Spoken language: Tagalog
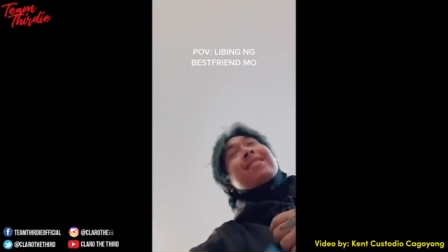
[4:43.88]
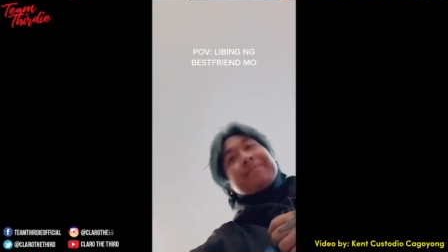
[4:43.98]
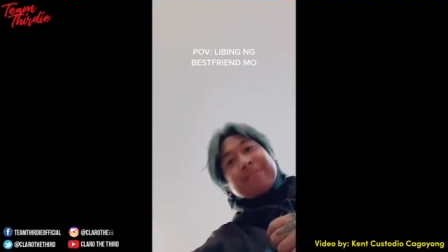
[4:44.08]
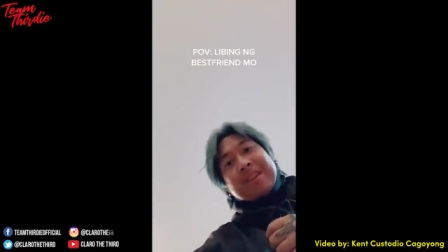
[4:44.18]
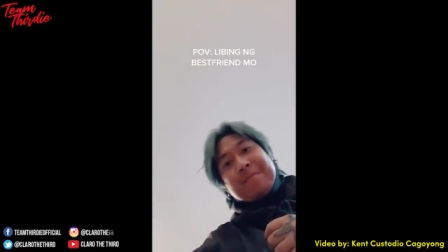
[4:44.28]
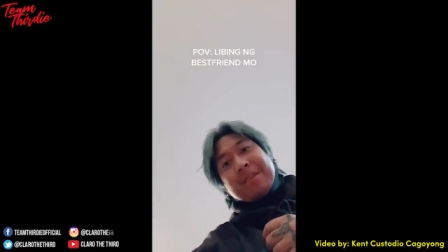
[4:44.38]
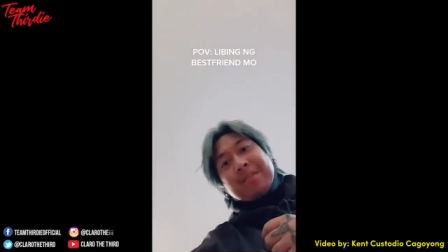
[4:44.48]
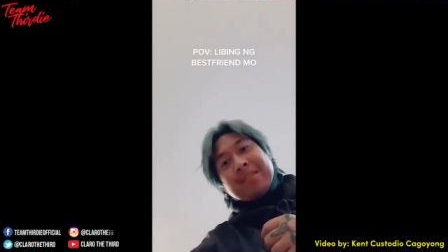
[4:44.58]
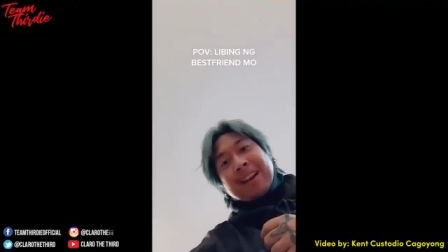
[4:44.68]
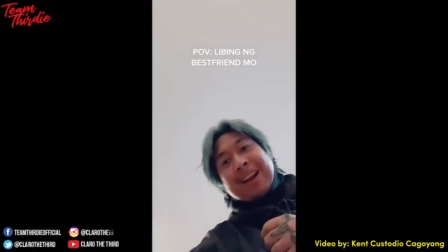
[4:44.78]
Ano ba yan?
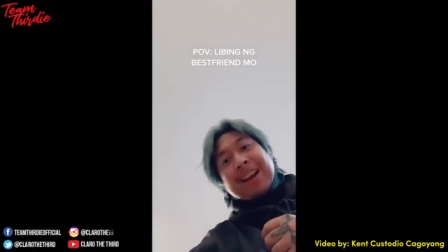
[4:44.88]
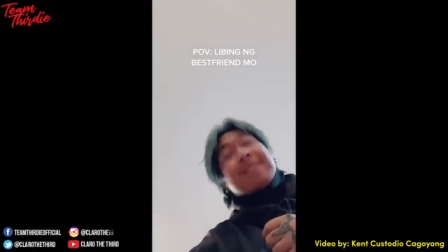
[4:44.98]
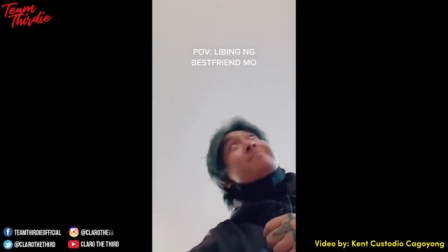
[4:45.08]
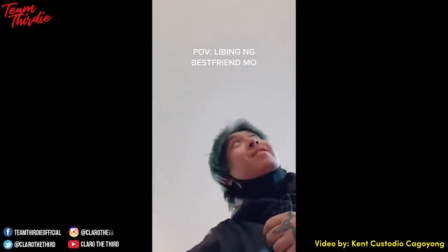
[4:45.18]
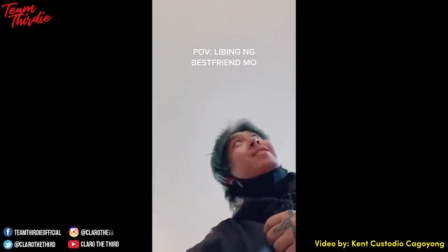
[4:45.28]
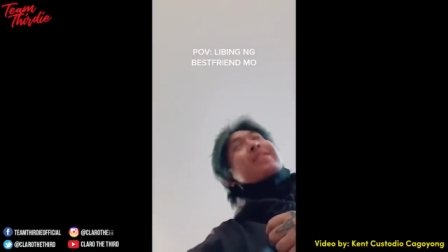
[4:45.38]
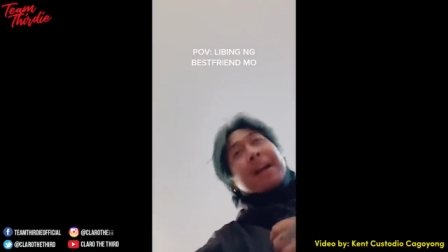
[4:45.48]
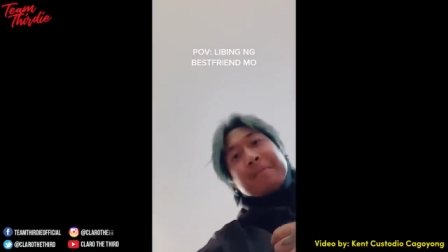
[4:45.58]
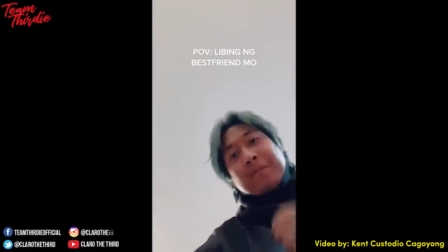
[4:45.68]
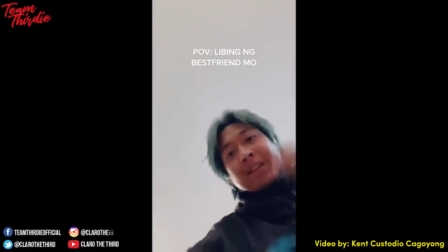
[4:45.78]

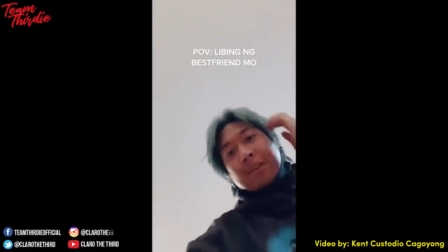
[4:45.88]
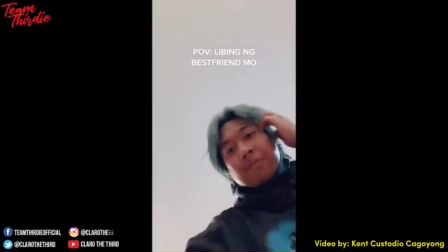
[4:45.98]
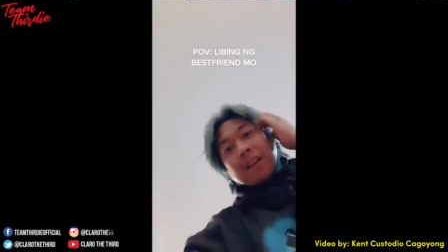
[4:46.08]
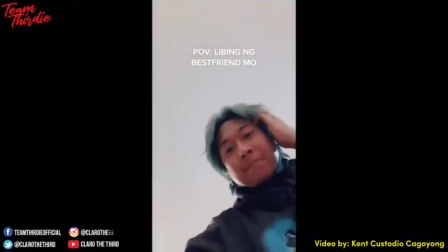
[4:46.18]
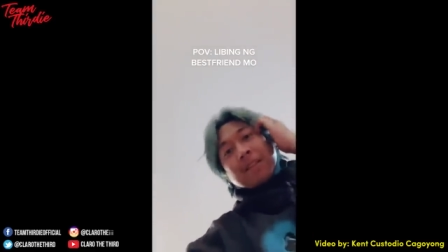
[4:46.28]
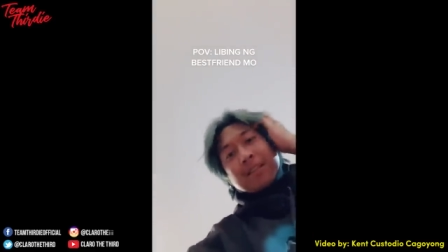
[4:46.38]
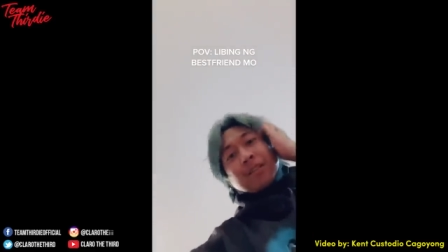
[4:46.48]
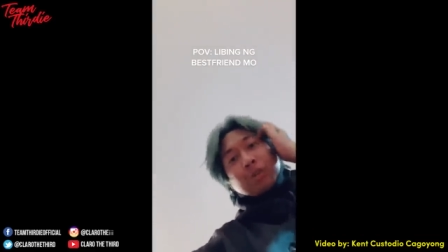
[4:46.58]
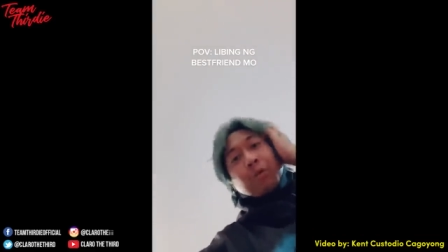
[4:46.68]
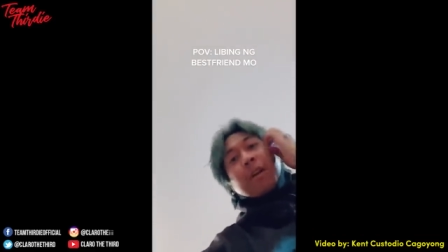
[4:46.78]
Sabi ko sa'yo, huwag kang
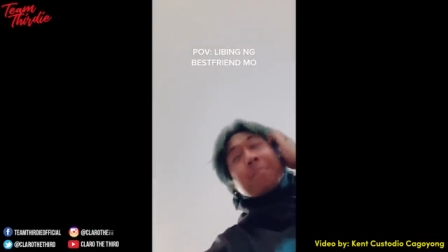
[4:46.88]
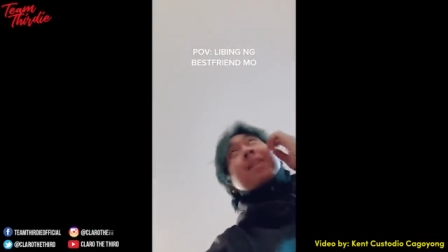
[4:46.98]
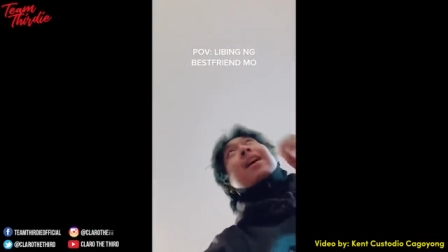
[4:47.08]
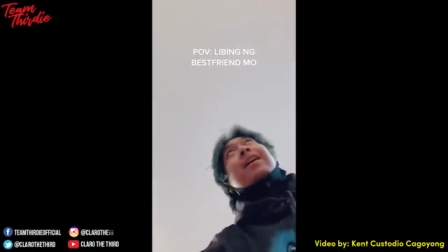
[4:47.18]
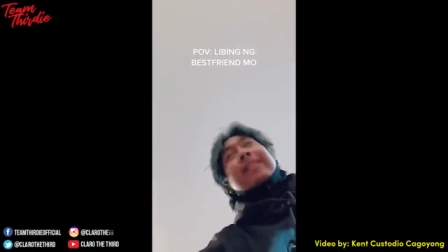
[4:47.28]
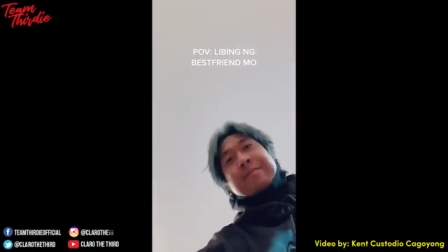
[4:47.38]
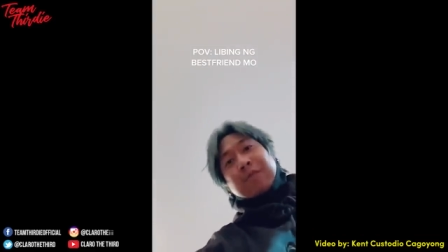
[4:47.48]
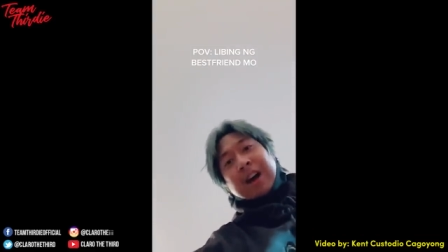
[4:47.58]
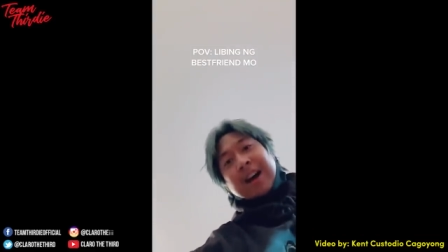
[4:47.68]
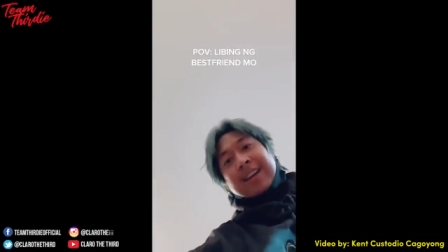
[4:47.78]
mag-swimming nang hindi mo
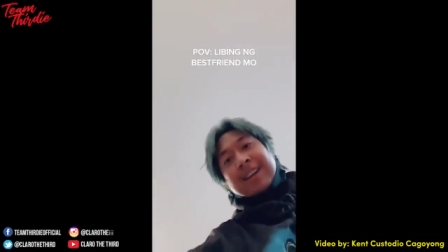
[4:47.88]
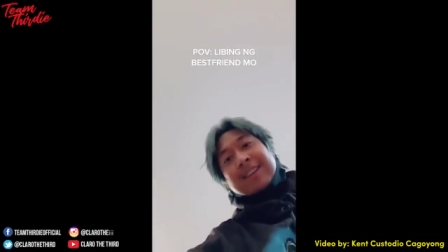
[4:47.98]
kaya.